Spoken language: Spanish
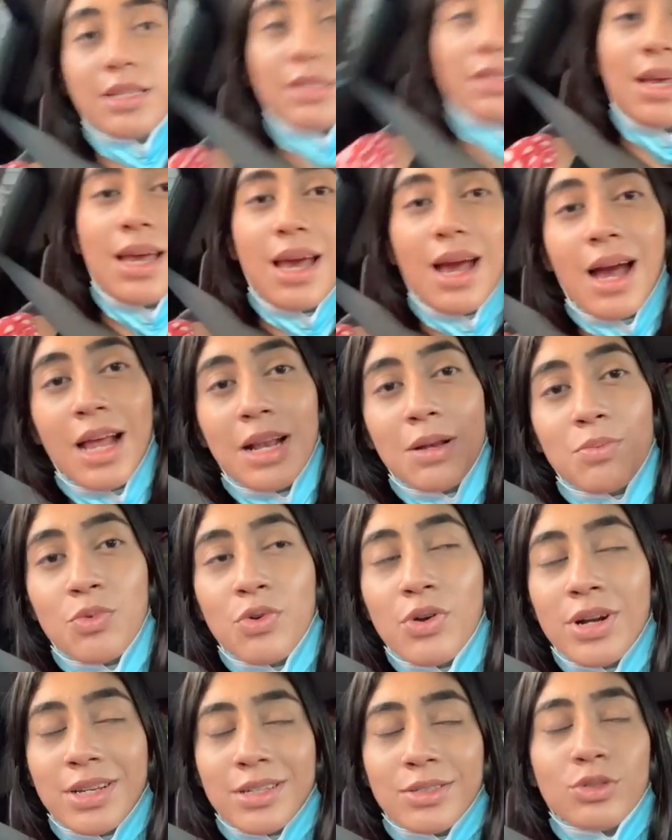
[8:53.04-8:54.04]
ese
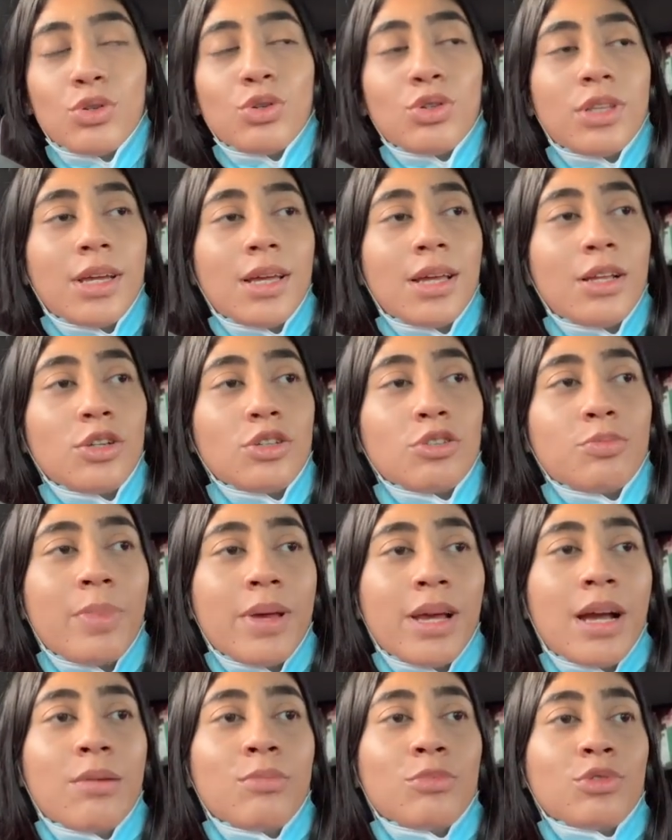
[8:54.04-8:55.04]
almuerzo de que nos
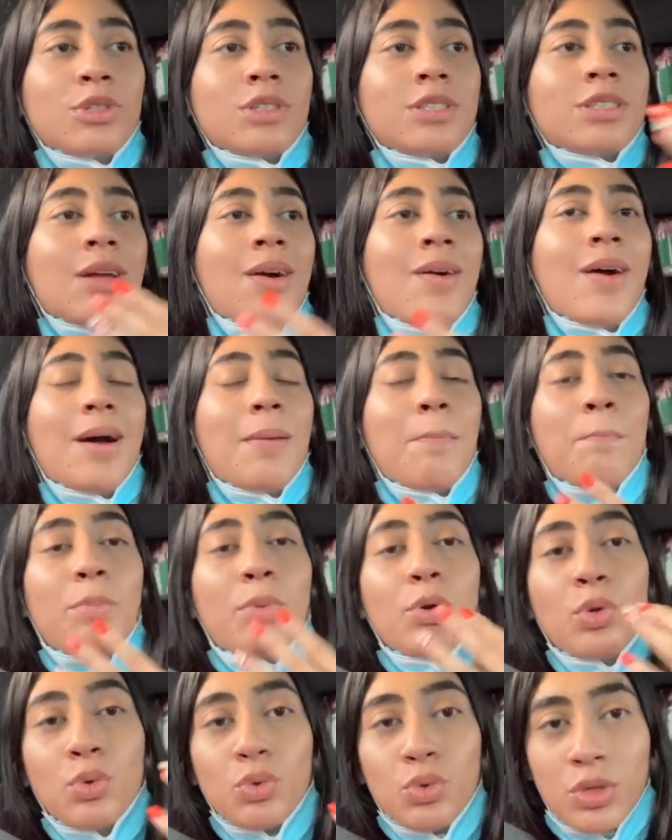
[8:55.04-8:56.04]
pegamos, estaba
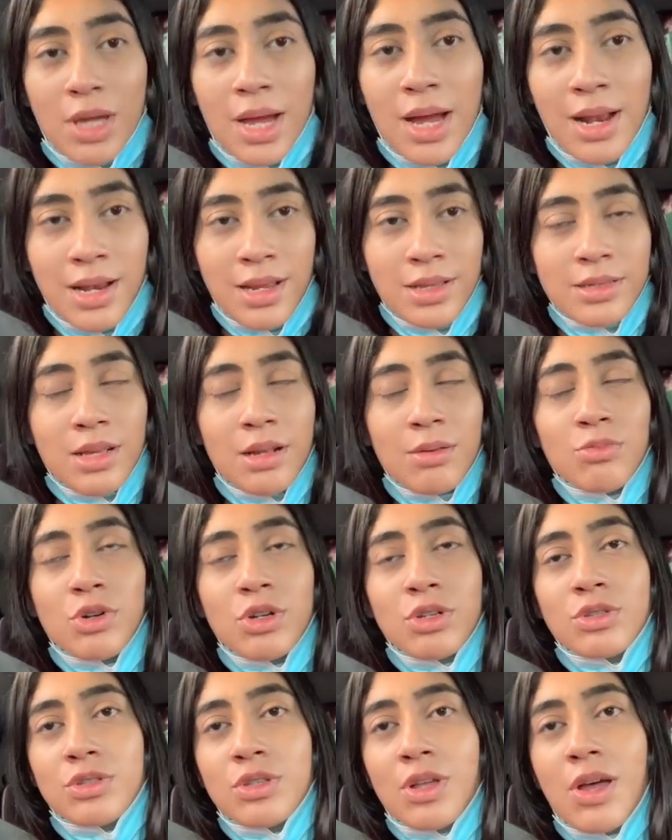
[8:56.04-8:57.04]
brutal, ese
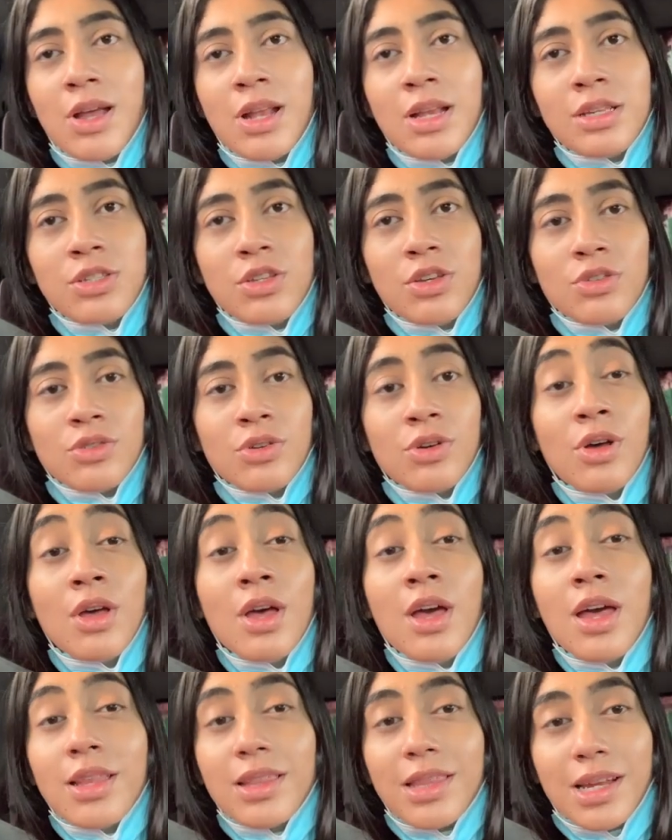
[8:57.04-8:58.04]
almuerzo estaba delicioso.
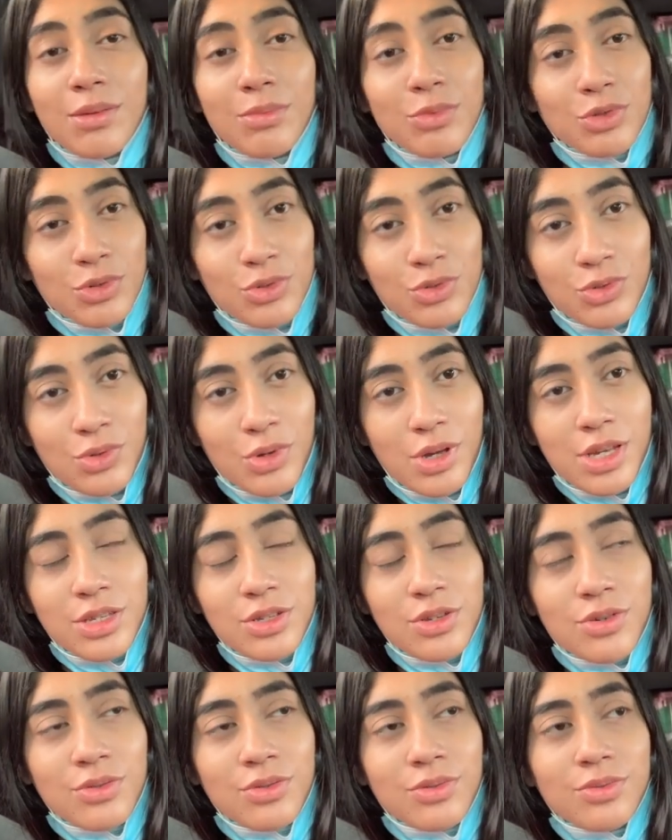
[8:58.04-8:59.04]
Tenemos un
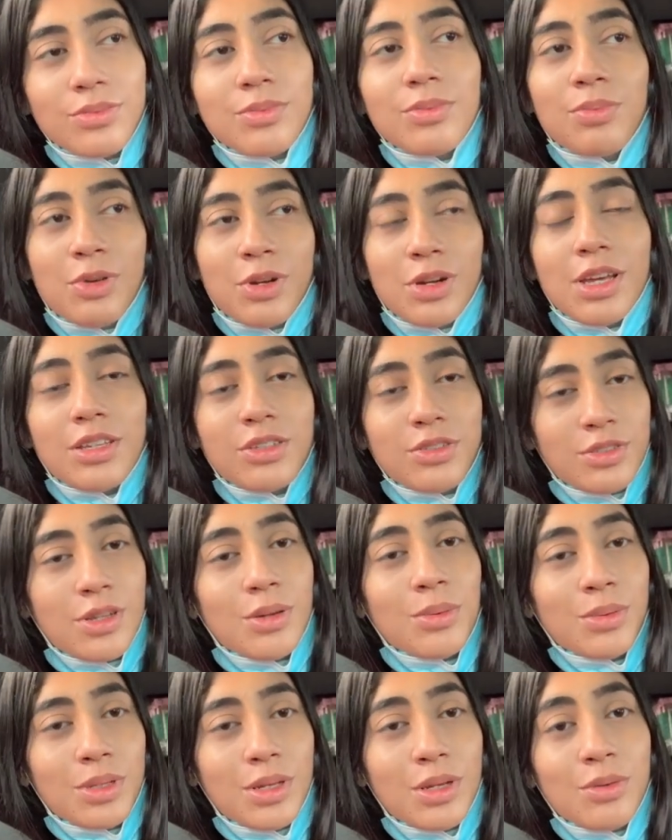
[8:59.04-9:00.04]
sueño, porque yo
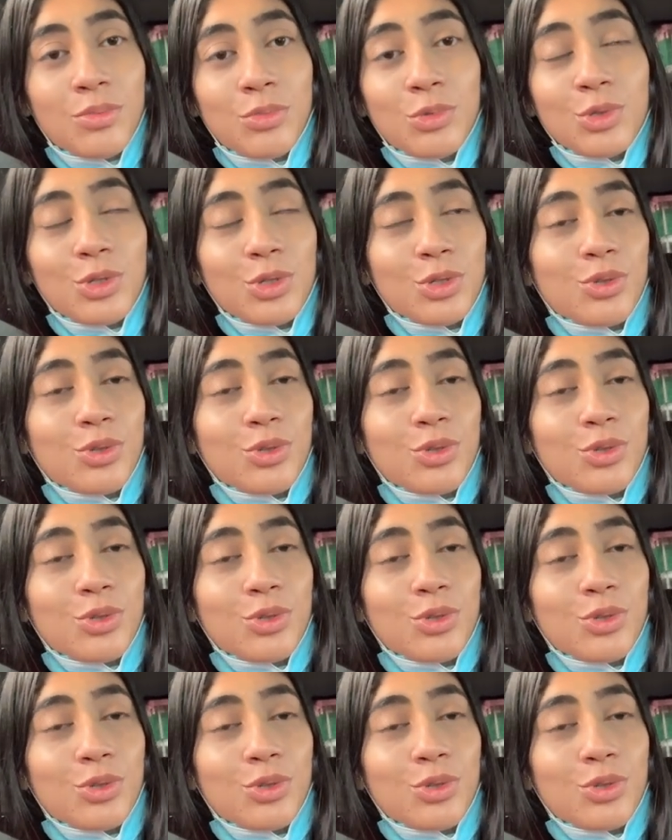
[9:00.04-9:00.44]
también tengo mucho